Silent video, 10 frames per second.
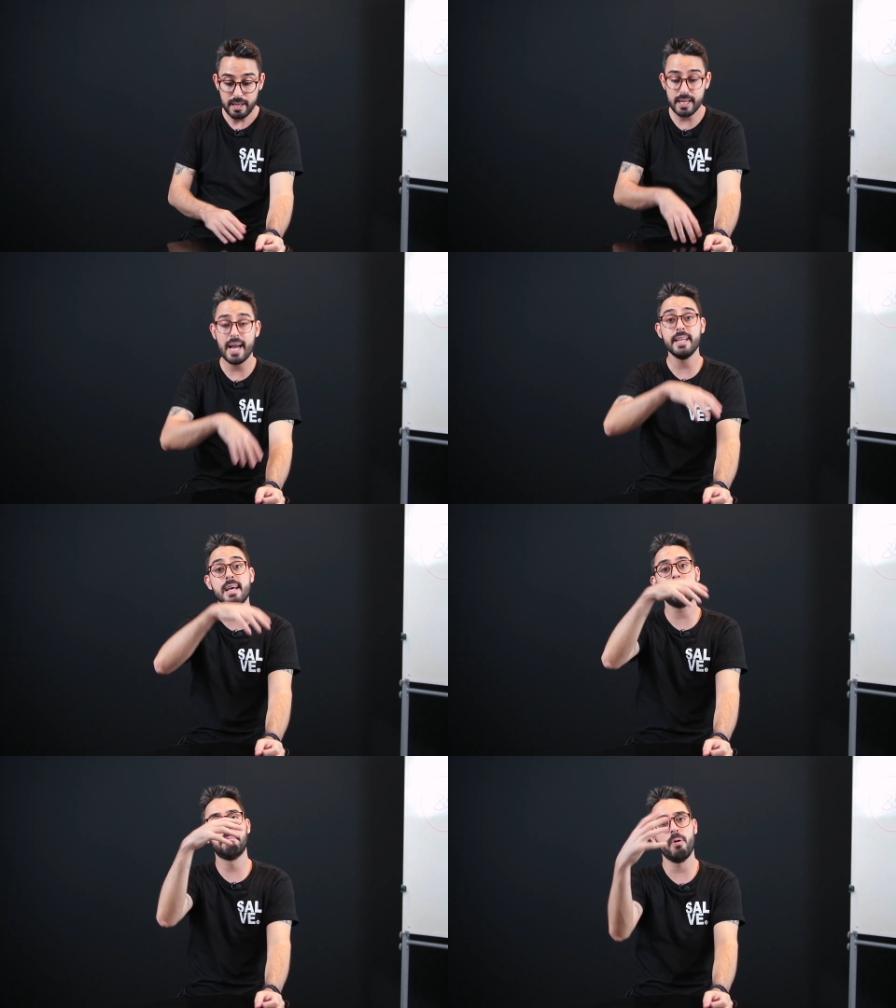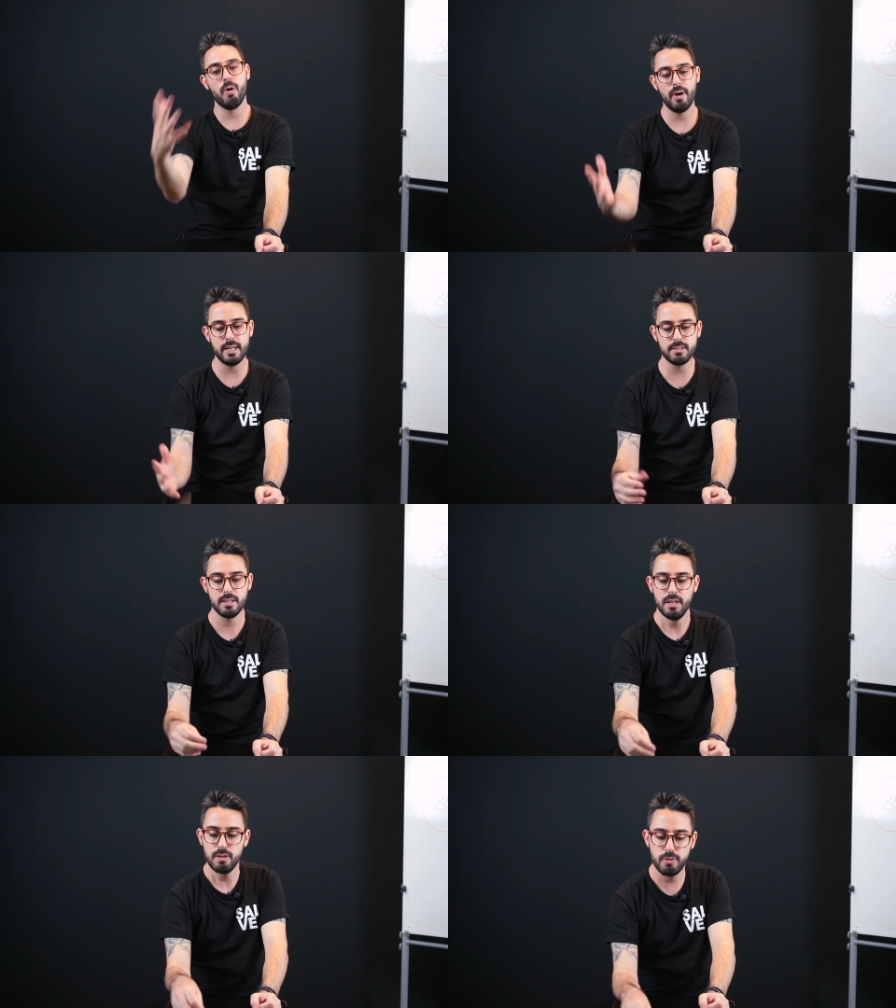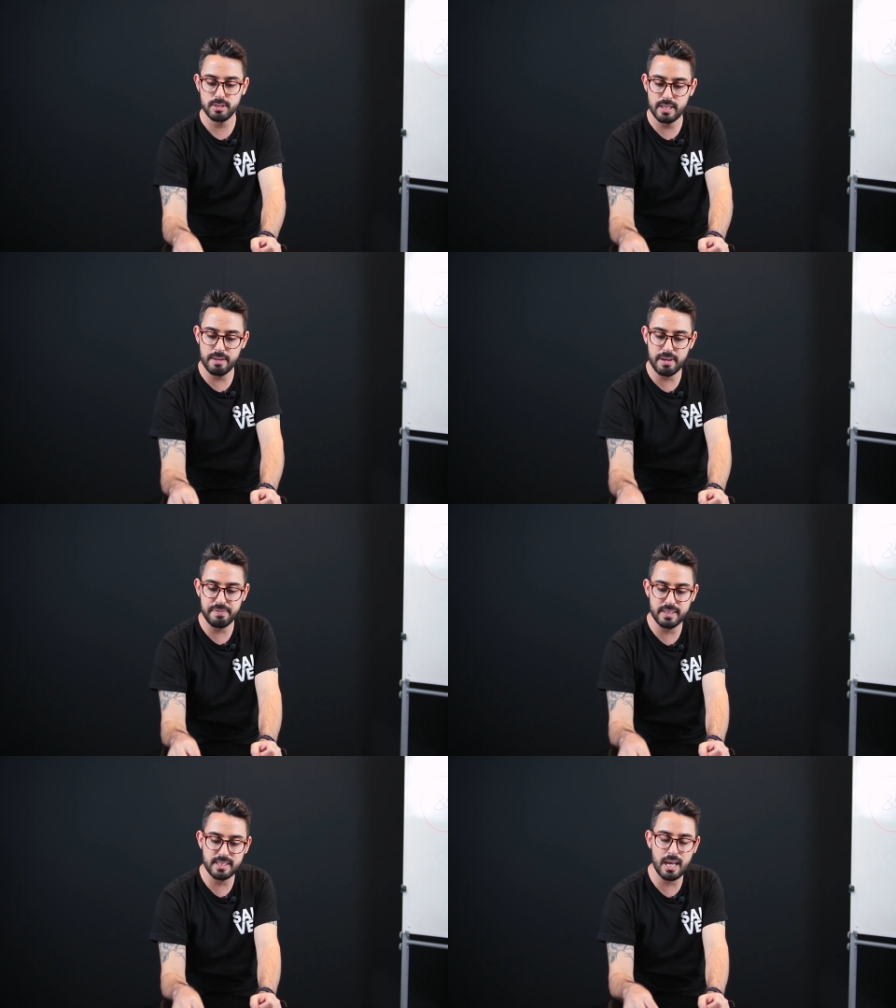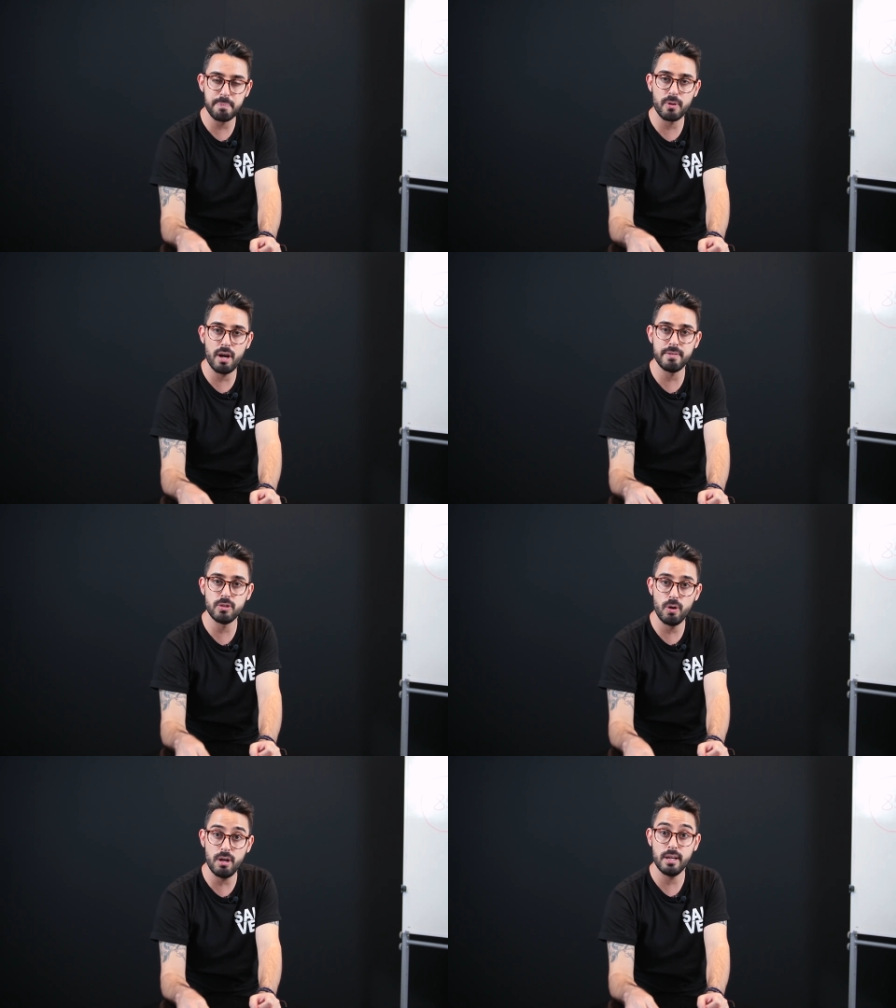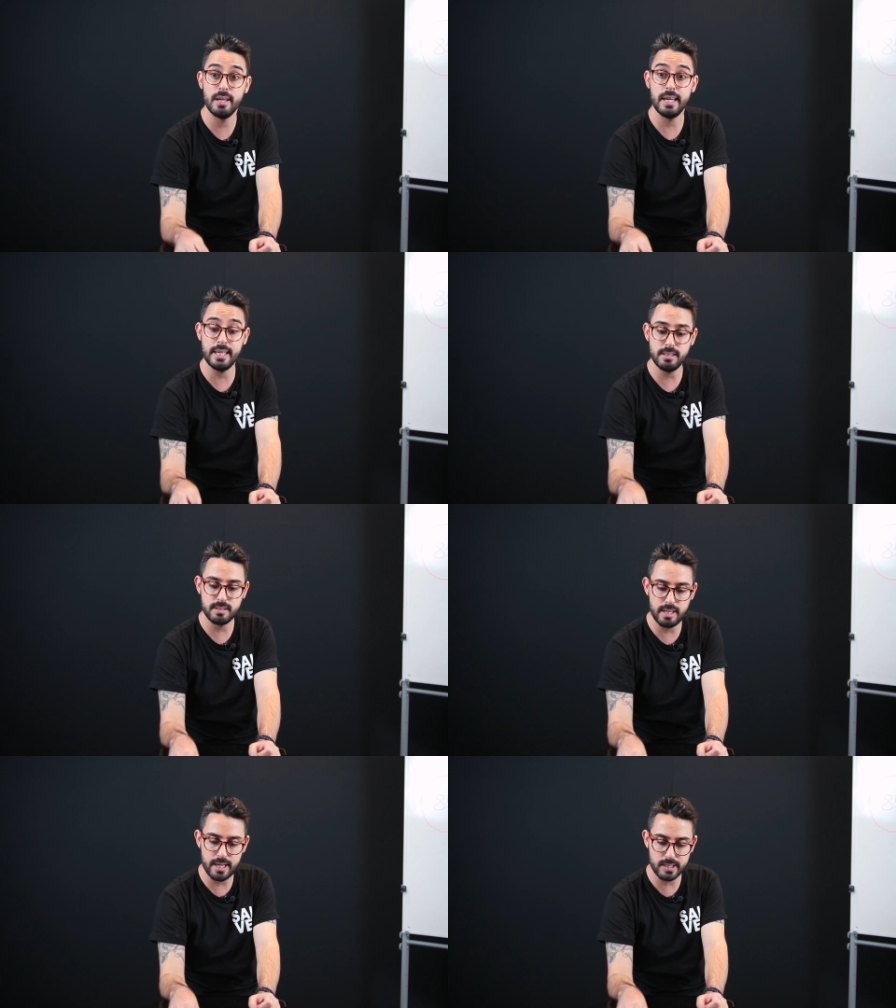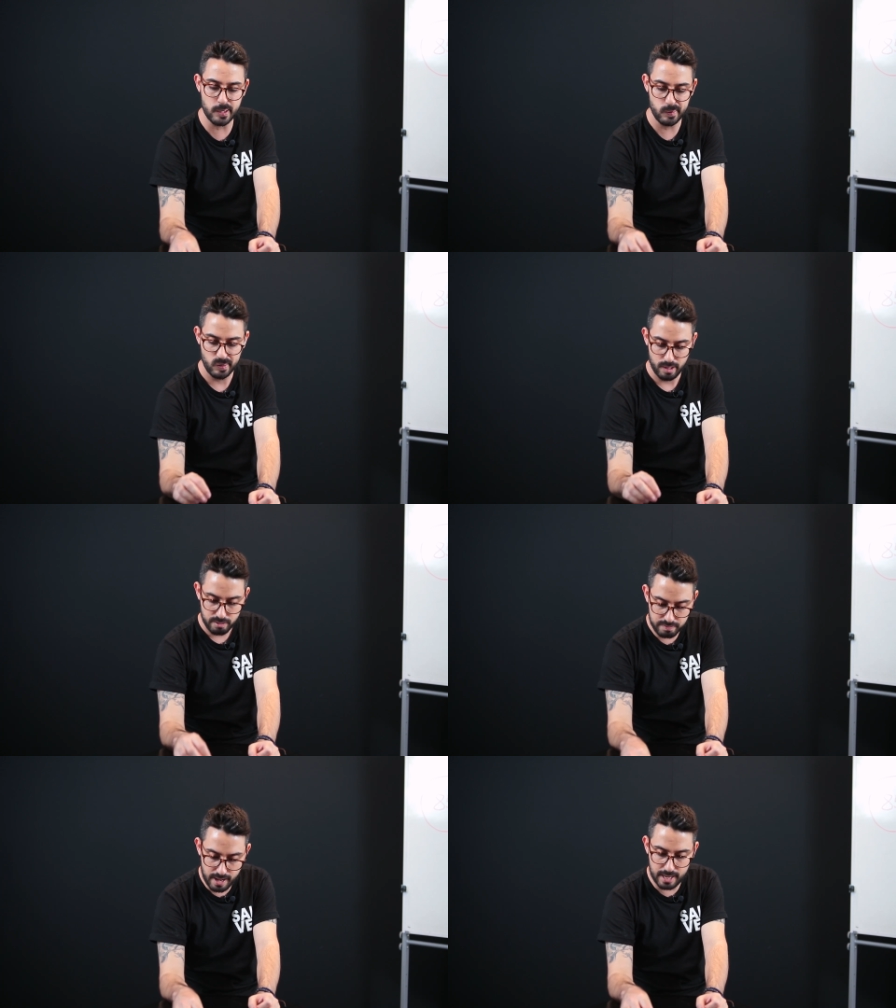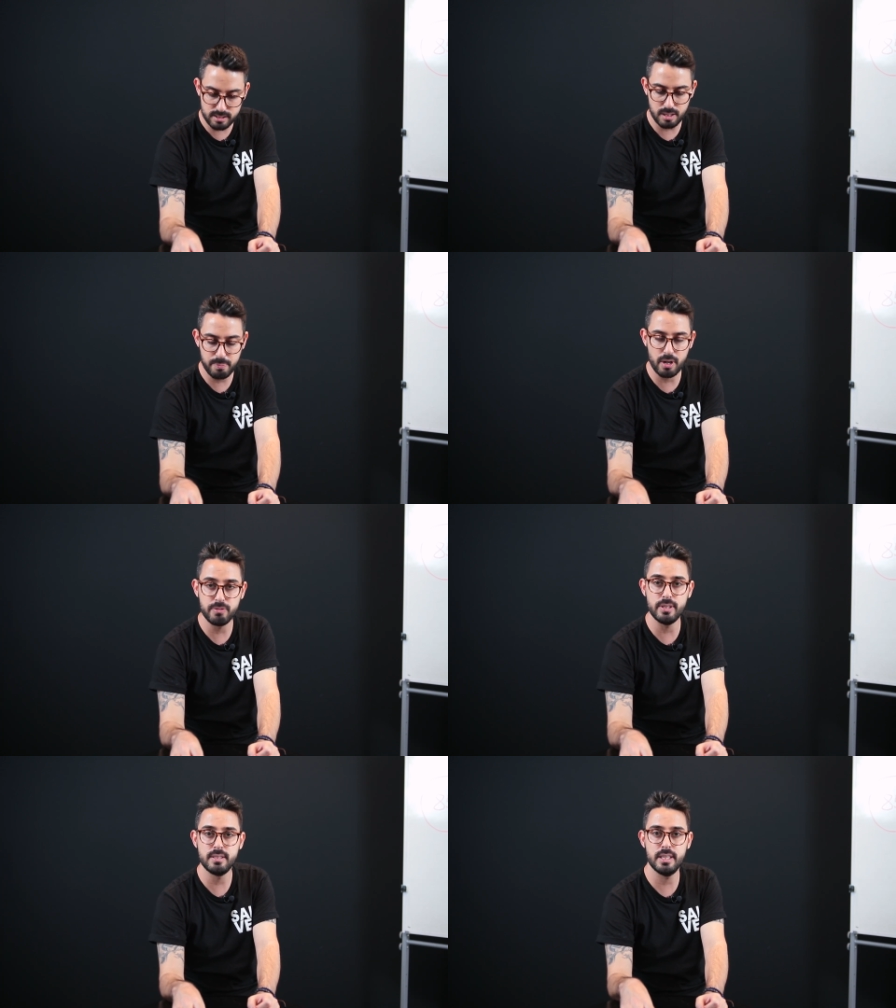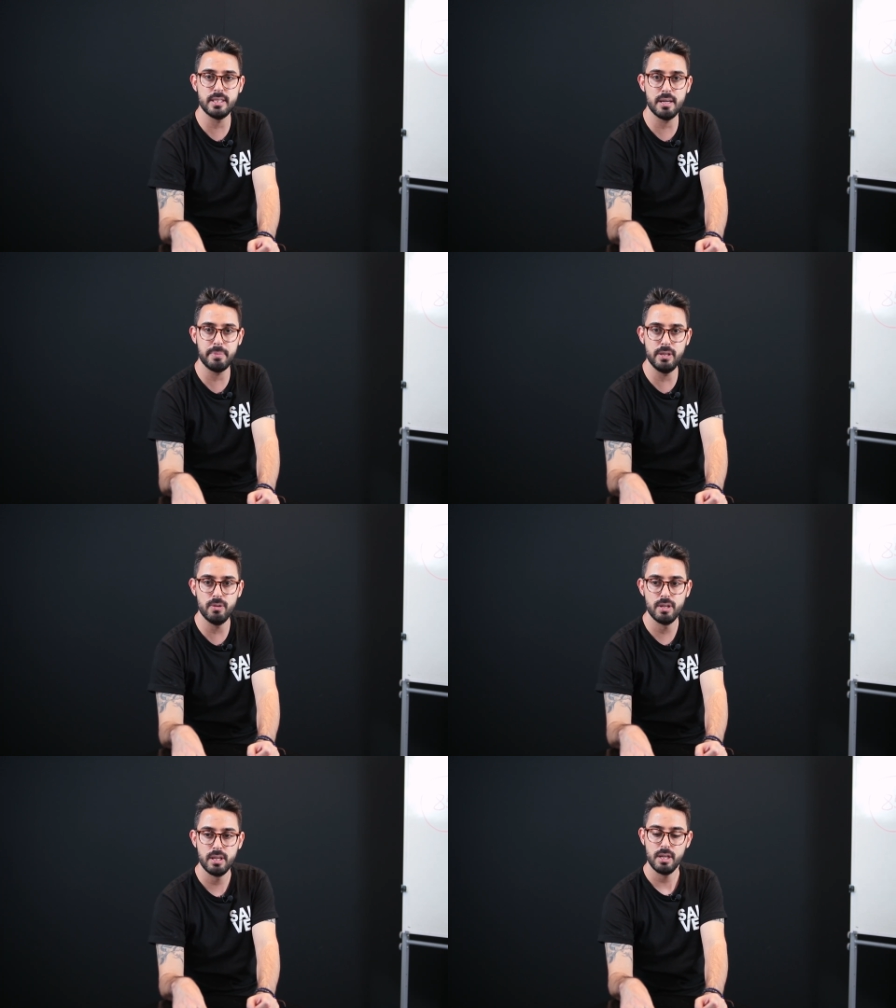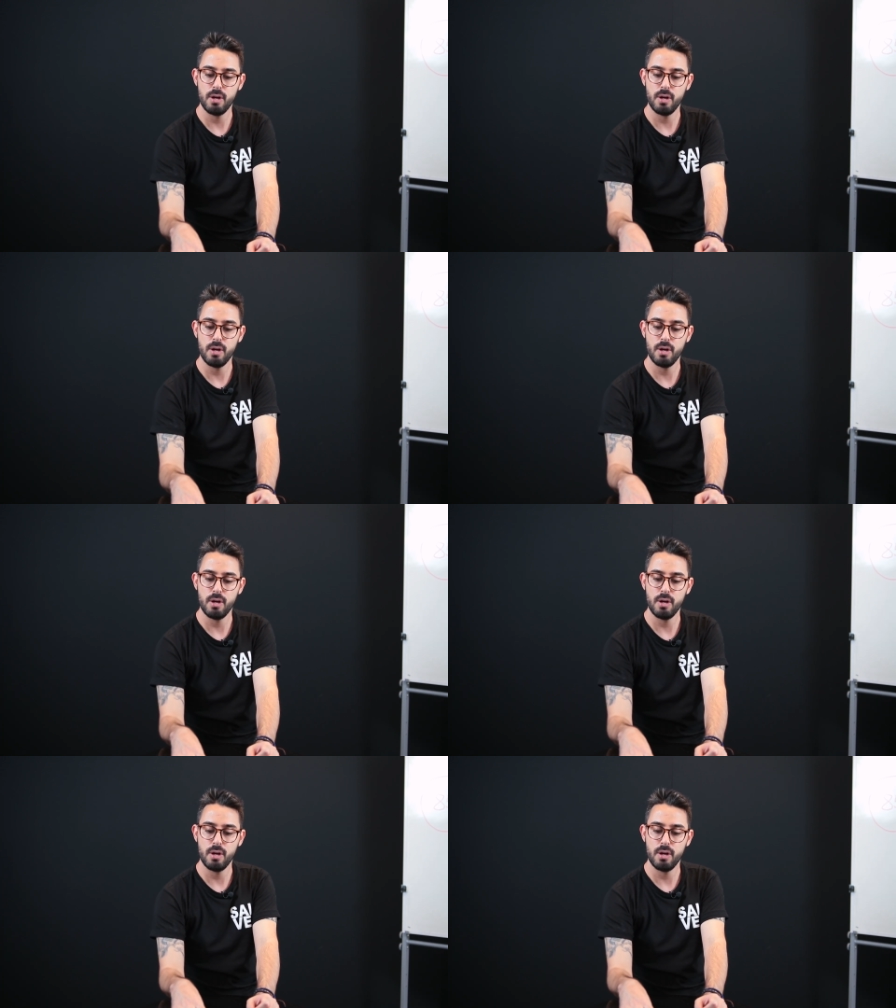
E aí depois você vai fazer a prova do Enseja. Faça a prova do Enseja em abril.